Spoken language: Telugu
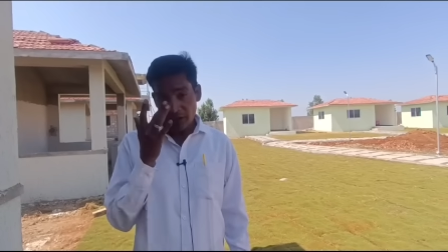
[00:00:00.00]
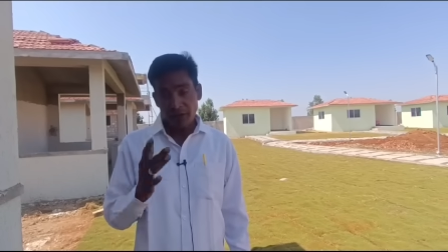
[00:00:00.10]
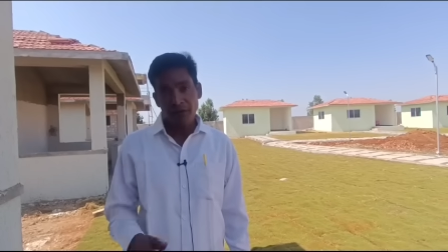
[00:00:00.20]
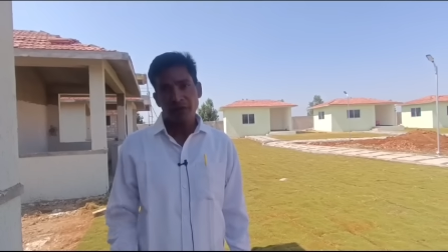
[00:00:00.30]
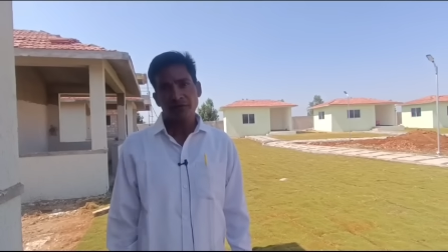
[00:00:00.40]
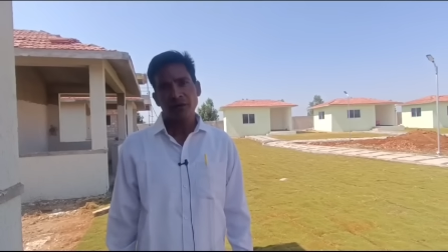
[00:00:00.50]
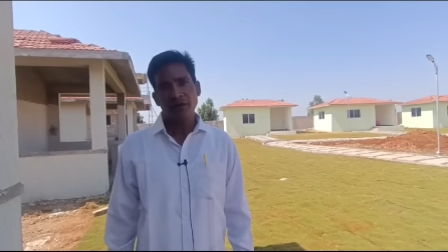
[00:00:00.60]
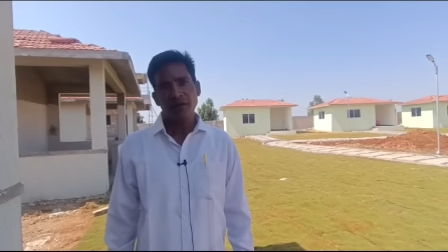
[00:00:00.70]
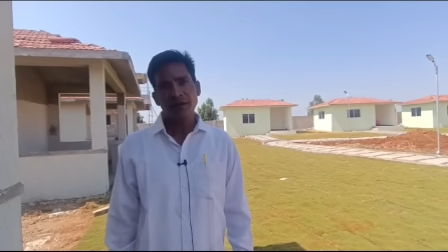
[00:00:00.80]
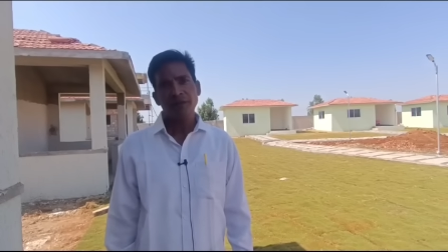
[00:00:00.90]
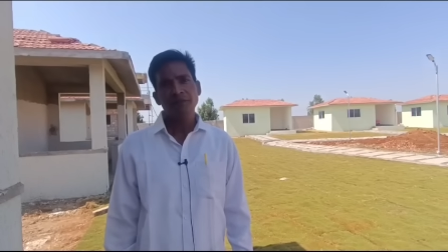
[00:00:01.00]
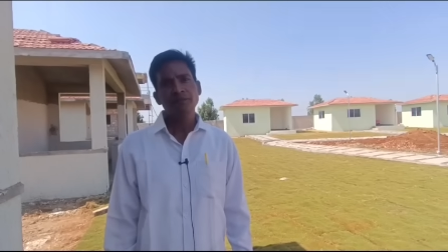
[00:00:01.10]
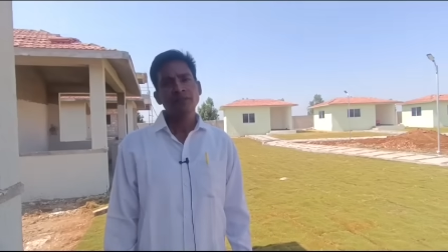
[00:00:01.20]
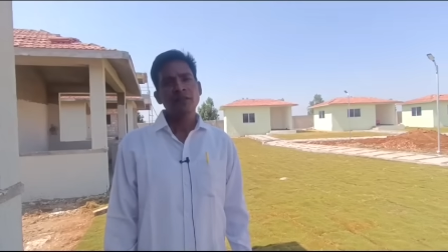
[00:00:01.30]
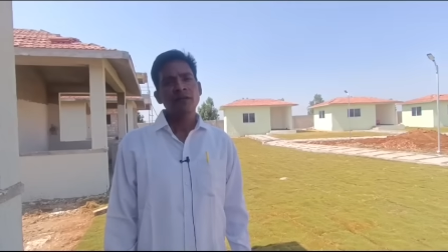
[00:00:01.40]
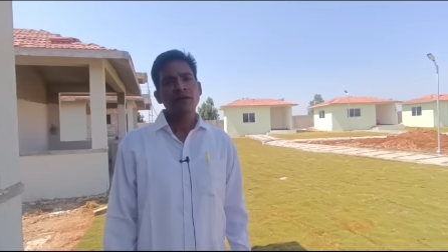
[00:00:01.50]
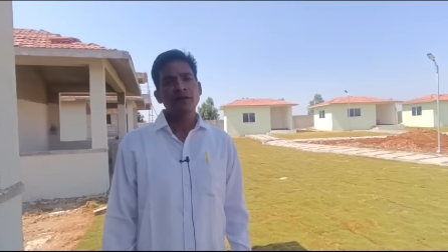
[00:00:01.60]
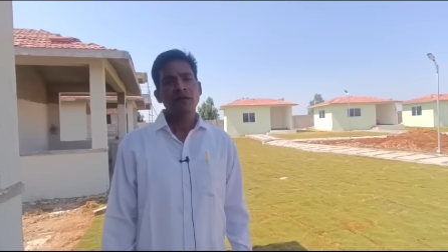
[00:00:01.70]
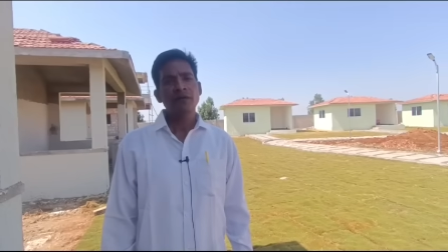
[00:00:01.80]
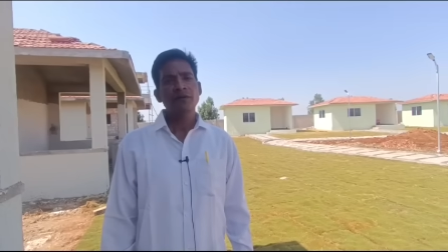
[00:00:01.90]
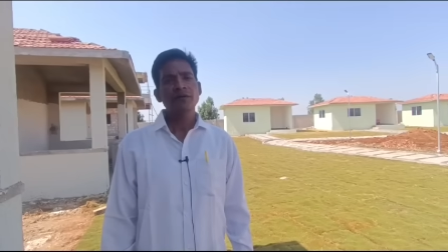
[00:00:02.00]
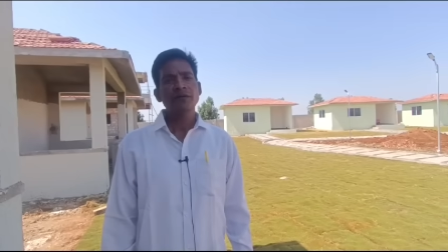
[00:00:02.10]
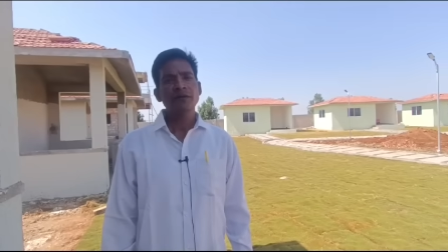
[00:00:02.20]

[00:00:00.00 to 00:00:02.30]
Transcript: డయాబెటిక్ ఫ్రీ అండి డయాబెట్